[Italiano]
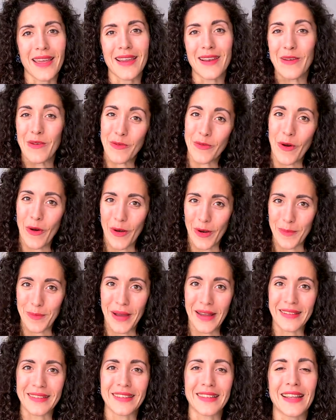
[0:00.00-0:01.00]
il
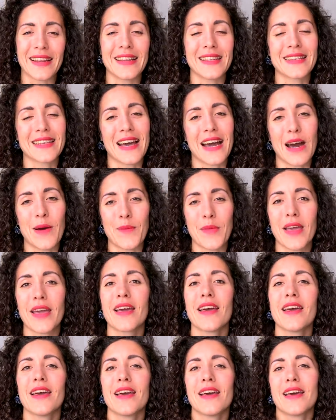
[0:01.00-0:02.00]
format dell'esame,
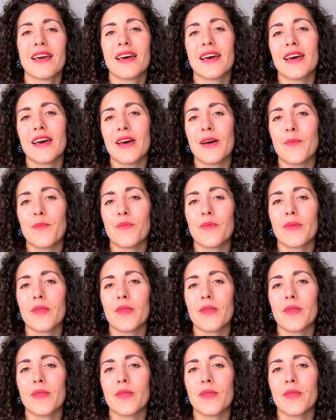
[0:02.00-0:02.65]
um,